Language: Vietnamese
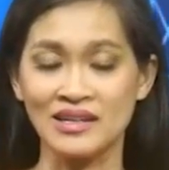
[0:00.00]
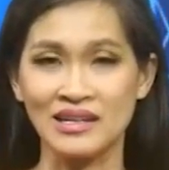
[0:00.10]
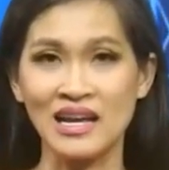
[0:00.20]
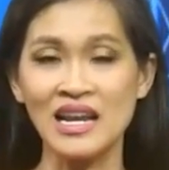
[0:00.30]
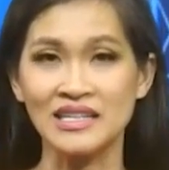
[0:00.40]

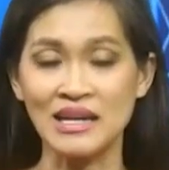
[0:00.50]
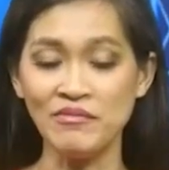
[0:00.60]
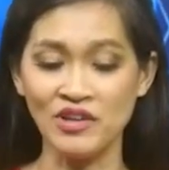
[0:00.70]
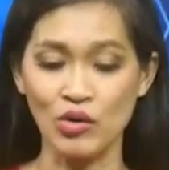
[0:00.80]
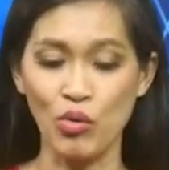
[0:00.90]
cái lệnh
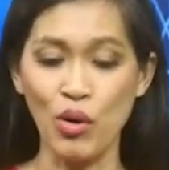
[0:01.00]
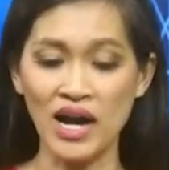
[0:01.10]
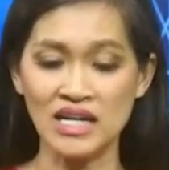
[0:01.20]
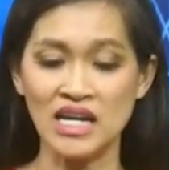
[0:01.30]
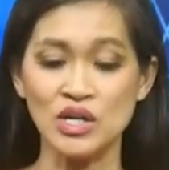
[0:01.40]
cấm vận của
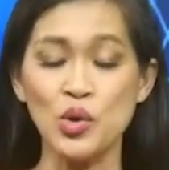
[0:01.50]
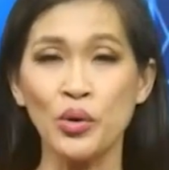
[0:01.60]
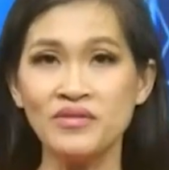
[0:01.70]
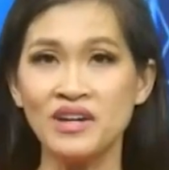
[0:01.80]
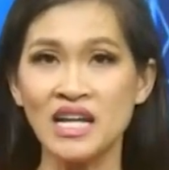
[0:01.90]
Hoa Kỳ
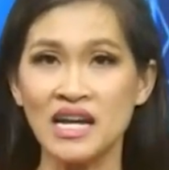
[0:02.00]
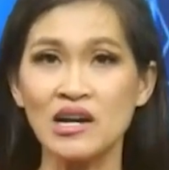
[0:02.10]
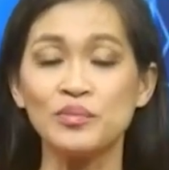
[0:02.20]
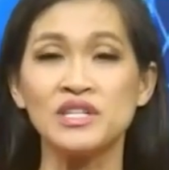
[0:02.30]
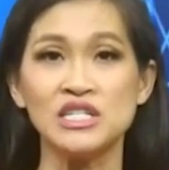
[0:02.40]
đối với cái
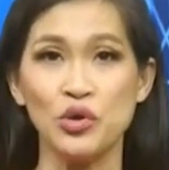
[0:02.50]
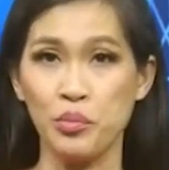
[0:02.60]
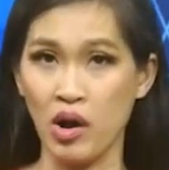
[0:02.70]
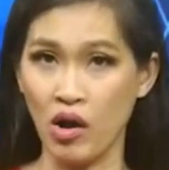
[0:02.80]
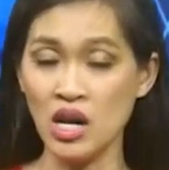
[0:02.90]
công ty dầu
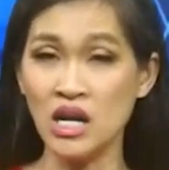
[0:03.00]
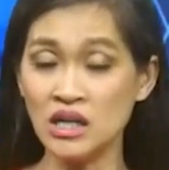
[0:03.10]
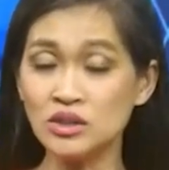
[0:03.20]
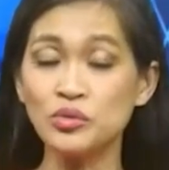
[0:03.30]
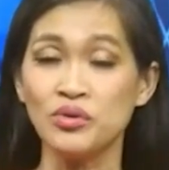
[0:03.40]
mỏ
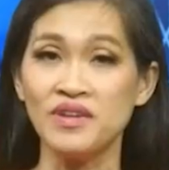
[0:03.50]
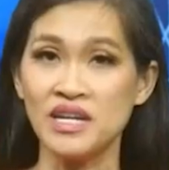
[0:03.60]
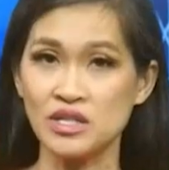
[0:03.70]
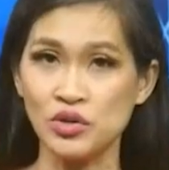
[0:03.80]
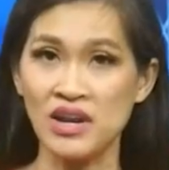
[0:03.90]
lớn của
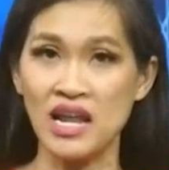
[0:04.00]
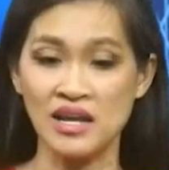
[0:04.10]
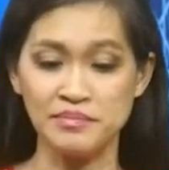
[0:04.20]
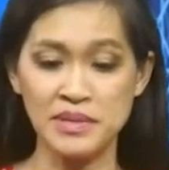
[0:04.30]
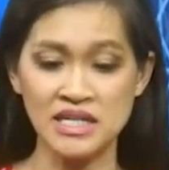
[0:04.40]
Venezuela
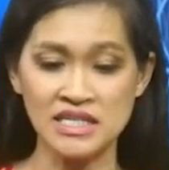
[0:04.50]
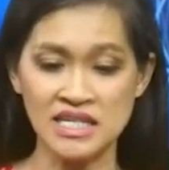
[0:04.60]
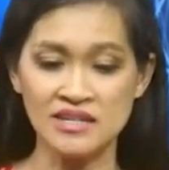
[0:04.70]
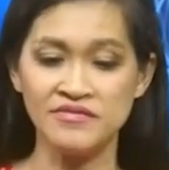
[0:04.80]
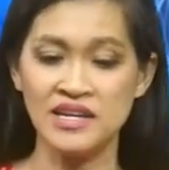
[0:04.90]
là
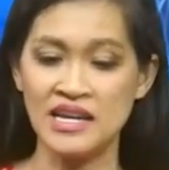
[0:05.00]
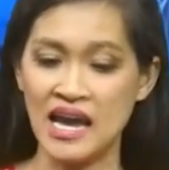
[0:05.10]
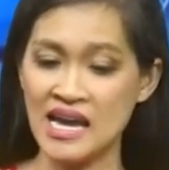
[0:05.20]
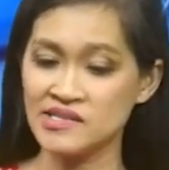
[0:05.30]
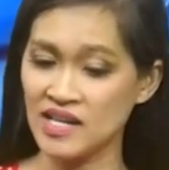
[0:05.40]

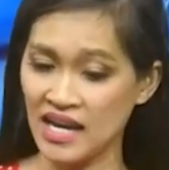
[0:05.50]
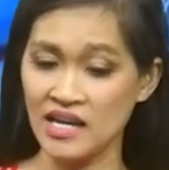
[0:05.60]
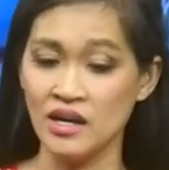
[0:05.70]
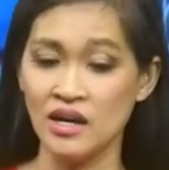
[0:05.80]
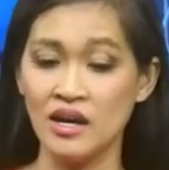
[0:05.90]
PDVSA.
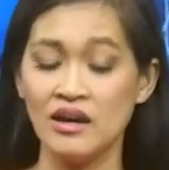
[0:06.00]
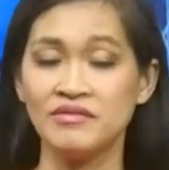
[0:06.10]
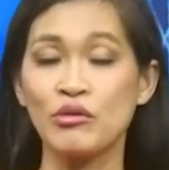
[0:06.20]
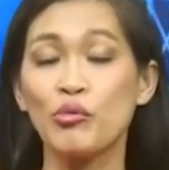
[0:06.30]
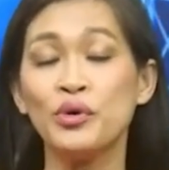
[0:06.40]

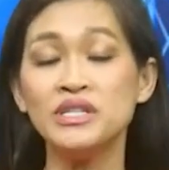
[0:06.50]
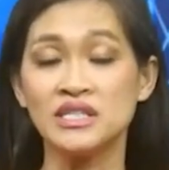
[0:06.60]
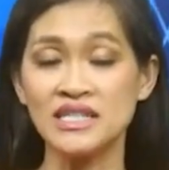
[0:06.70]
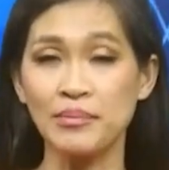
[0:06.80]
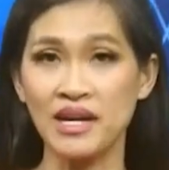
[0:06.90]
Và cuối
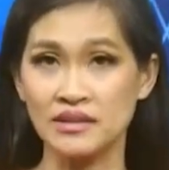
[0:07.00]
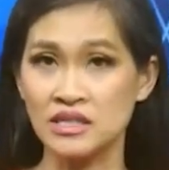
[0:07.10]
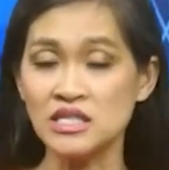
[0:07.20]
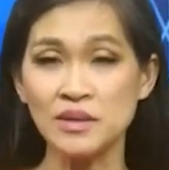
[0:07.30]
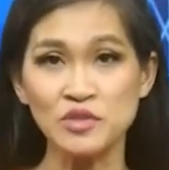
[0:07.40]
những năm
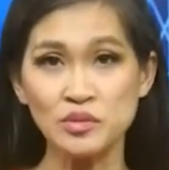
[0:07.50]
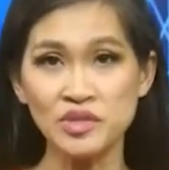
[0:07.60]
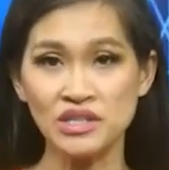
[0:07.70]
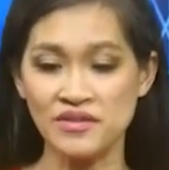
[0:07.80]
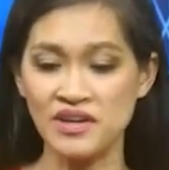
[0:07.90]

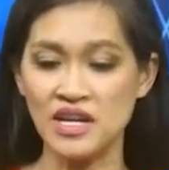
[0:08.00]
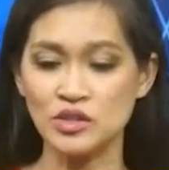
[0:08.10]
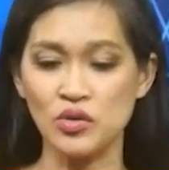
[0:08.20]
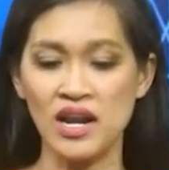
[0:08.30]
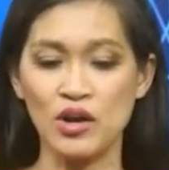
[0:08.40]
1990 thì
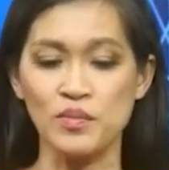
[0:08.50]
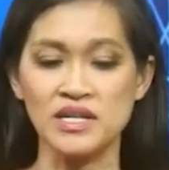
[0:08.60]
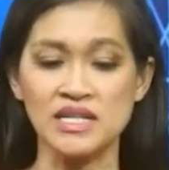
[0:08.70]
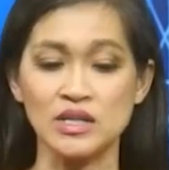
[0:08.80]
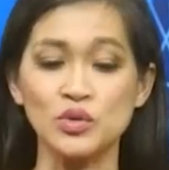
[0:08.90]
Venezuela cũng
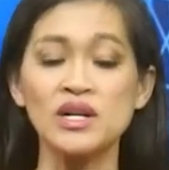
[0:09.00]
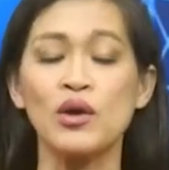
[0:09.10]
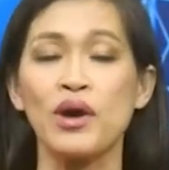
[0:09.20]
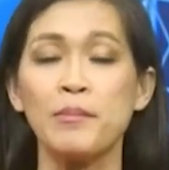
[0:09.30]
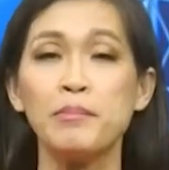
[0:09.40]
đã sản xuất
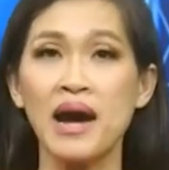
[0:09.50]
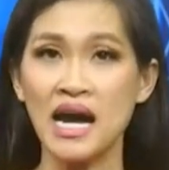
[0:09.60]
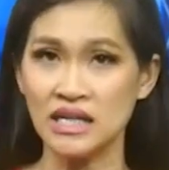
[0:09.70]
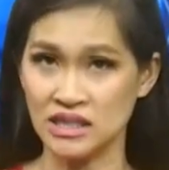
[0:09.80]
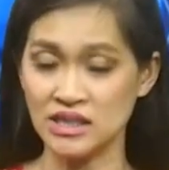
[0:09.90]
là khoảng
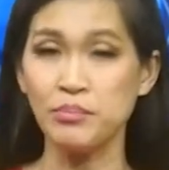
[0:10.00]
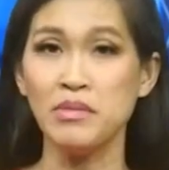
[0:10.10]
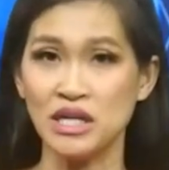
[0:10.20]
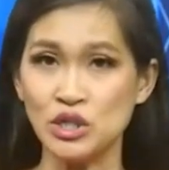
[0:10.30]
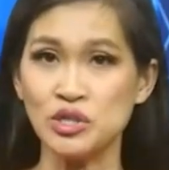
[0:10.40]

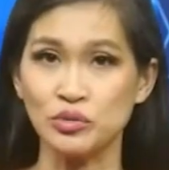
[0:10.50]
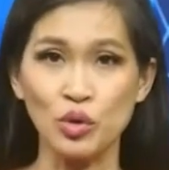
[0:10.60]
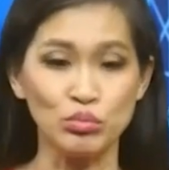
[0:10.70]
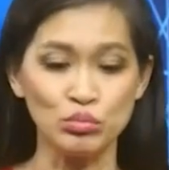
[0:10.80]
3.7 triệu thùng